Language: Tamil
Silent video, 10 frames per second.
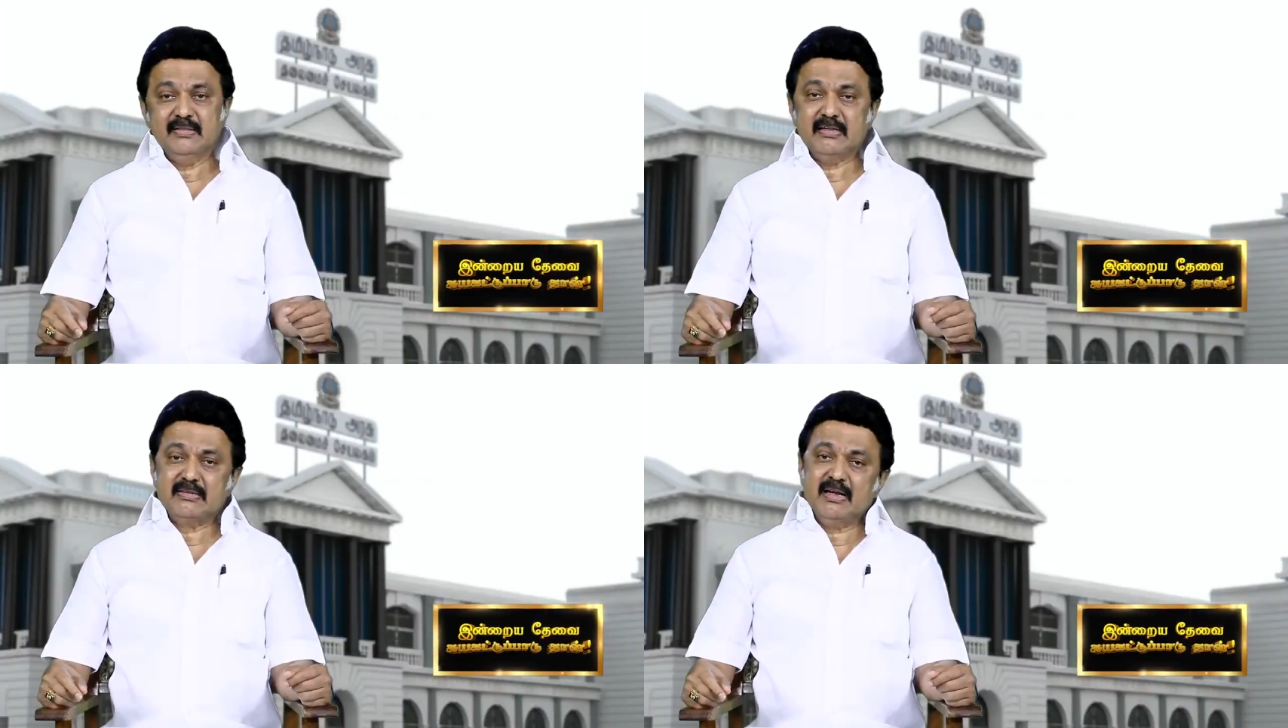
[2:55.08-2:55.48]

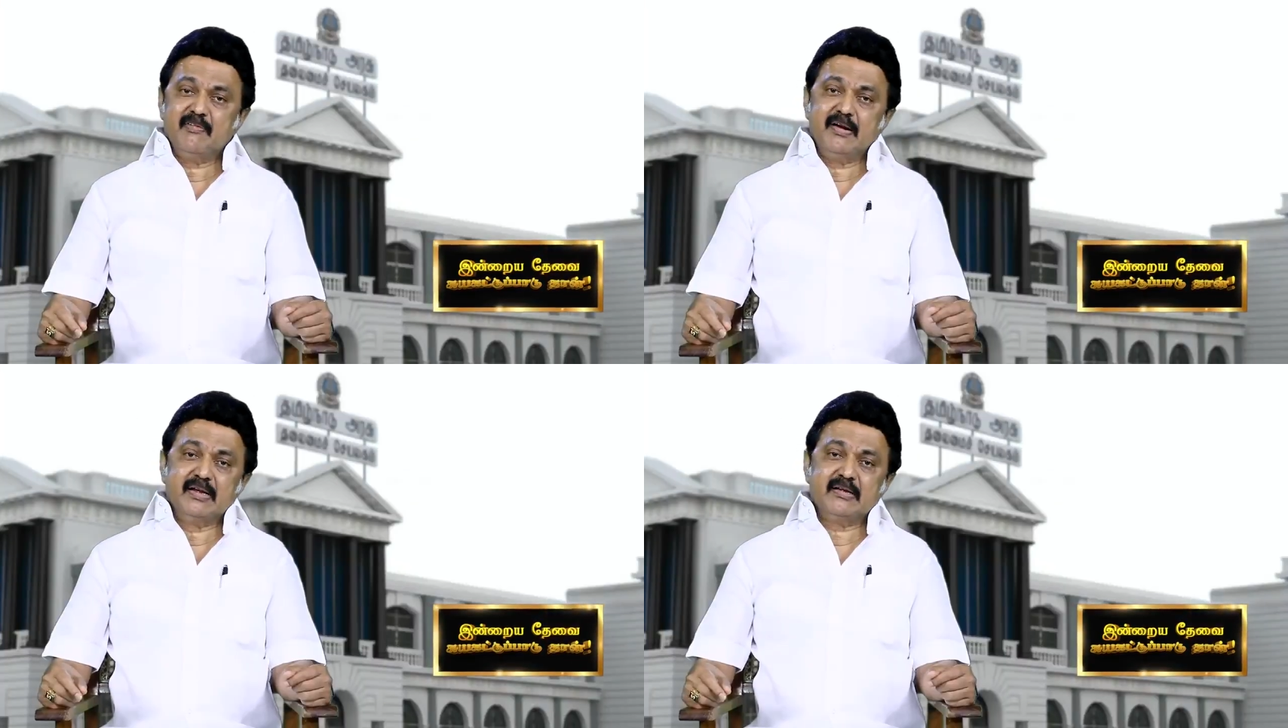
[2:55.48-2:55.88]
இந்த
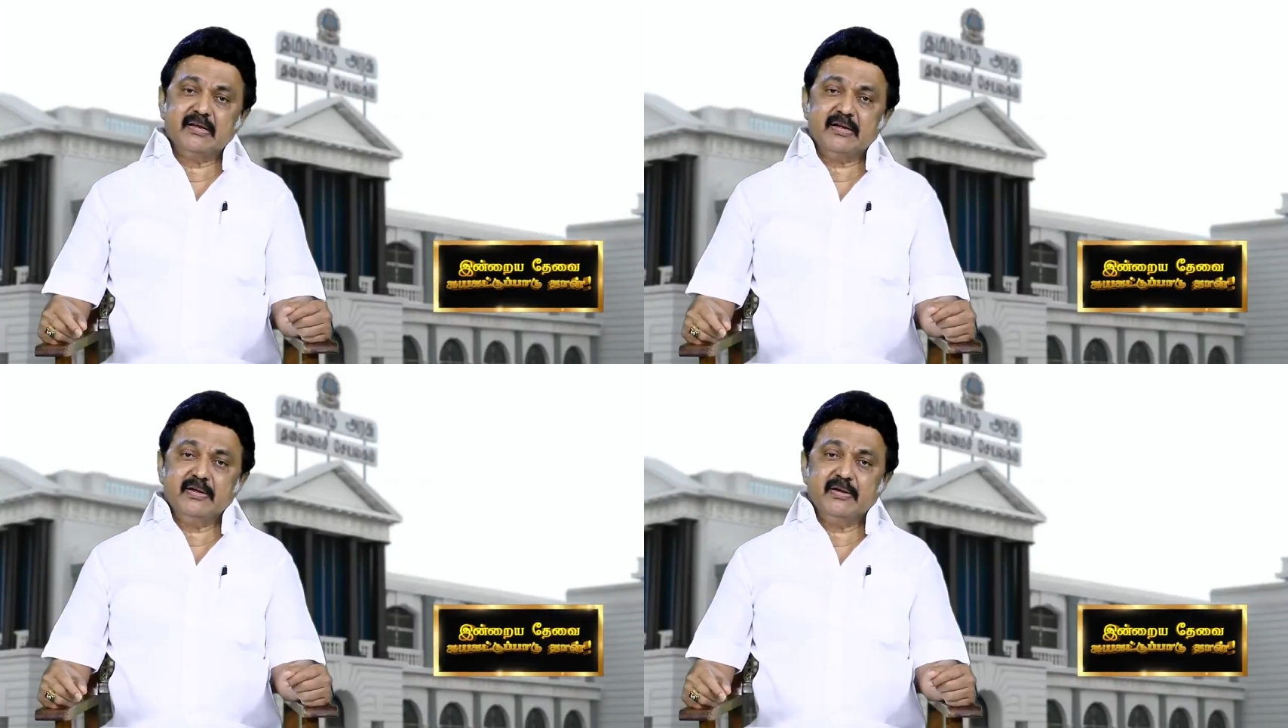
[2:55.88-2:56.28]

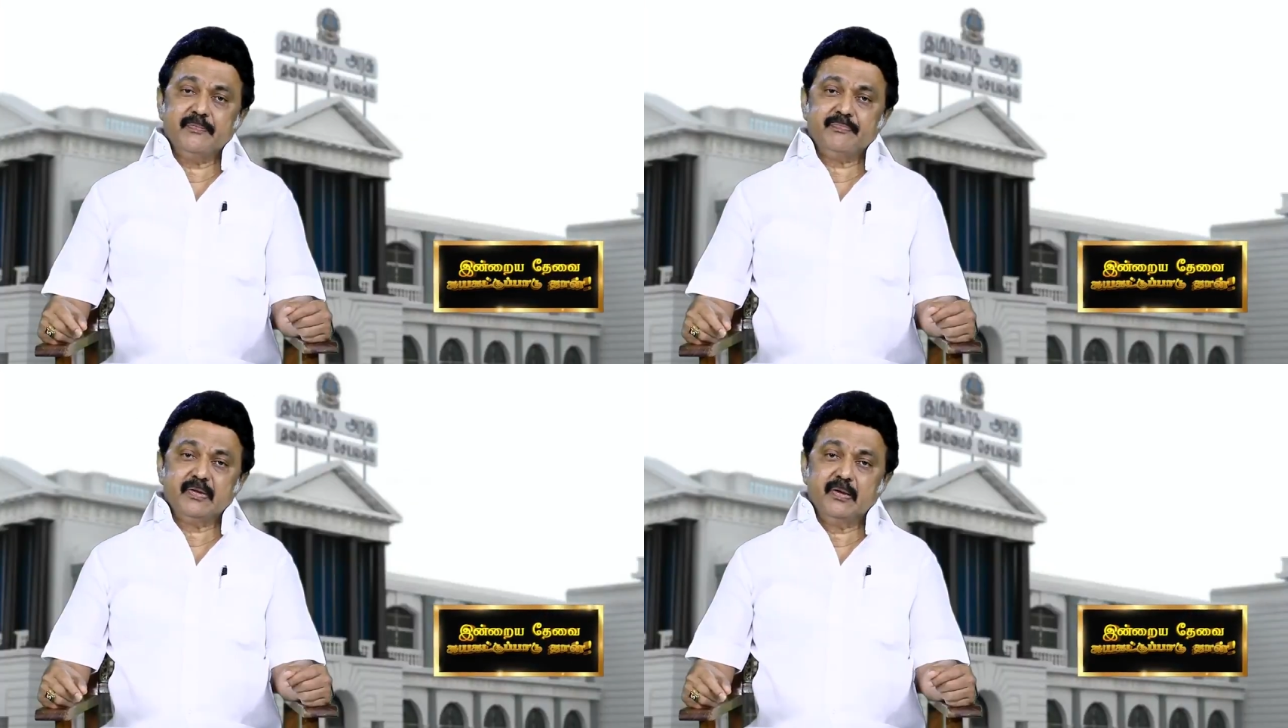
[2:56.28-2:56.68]
தலைவர்களுக்கு
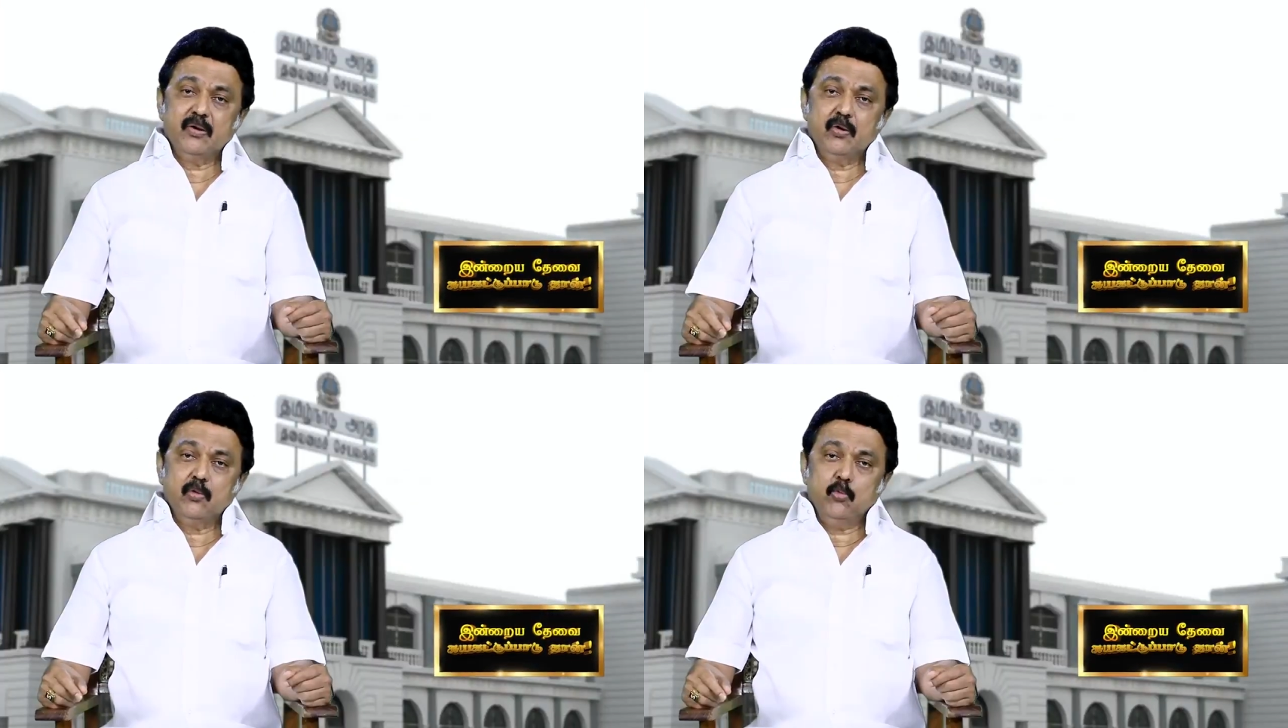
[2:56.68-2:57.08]

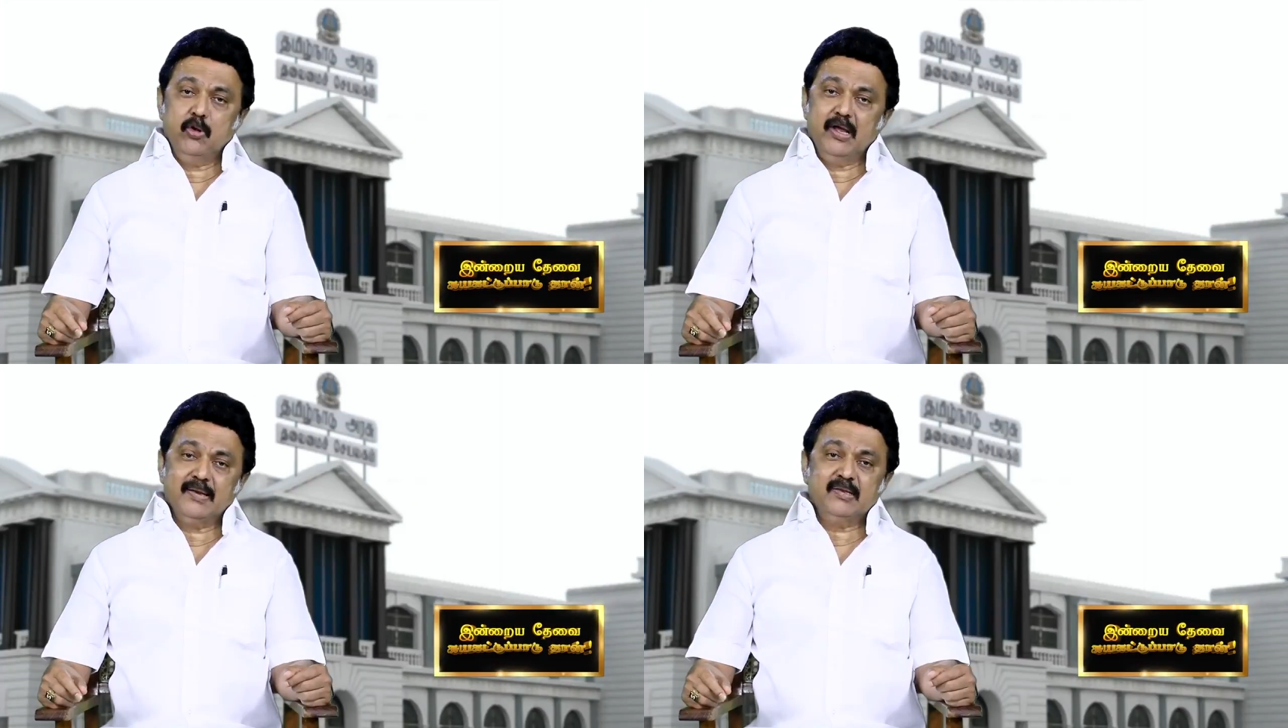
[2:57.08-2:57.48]

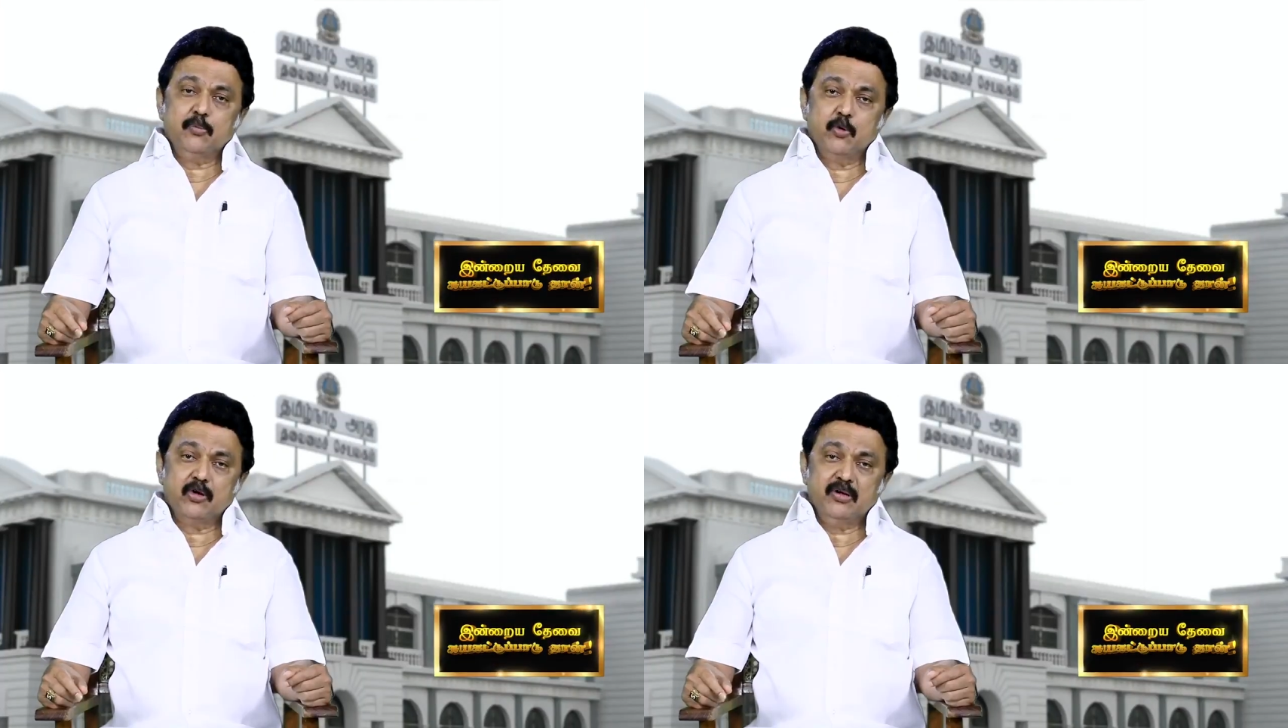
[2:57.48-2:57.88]

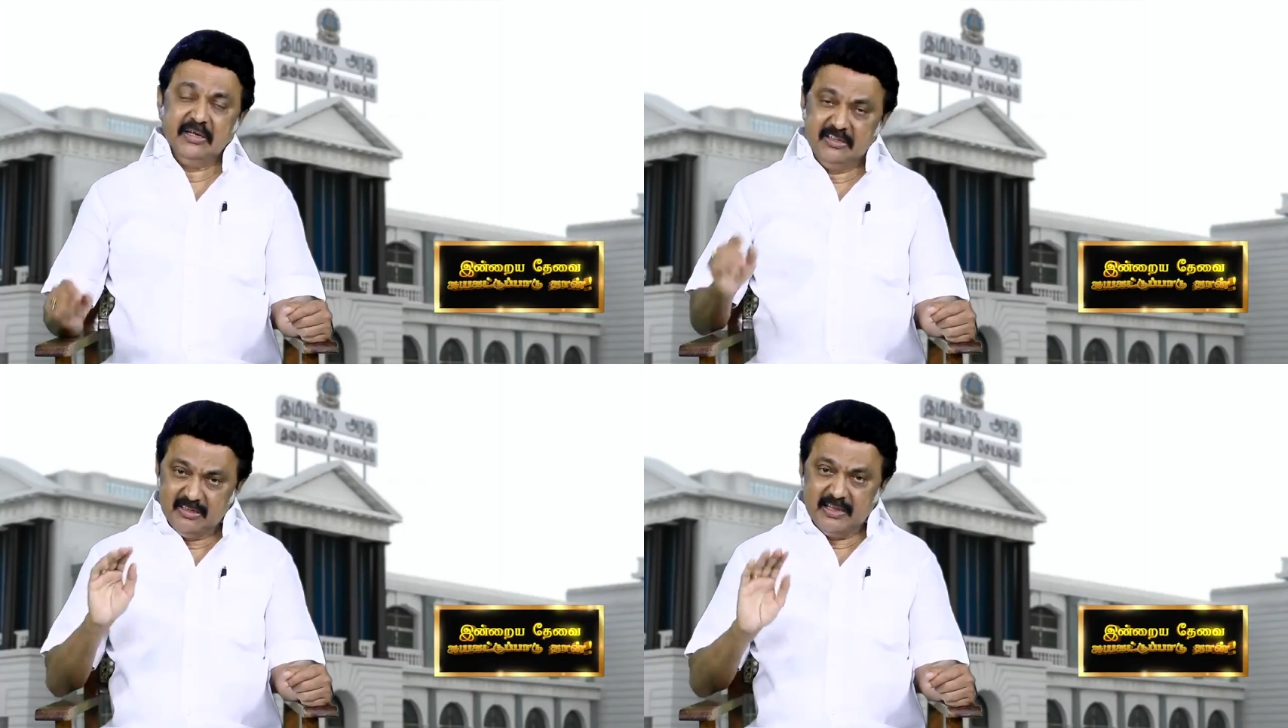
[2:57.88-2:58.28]
உள்ளார்ந்த பொருள்
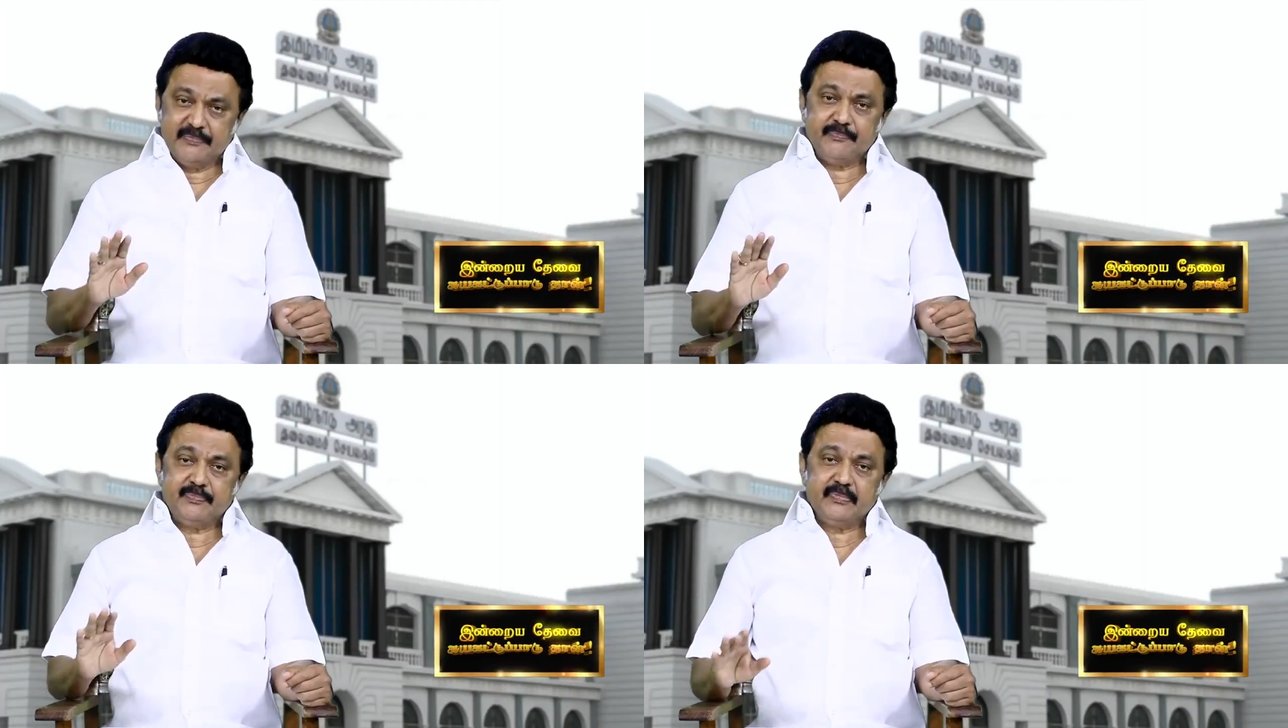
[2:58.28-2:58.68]
இதுதான்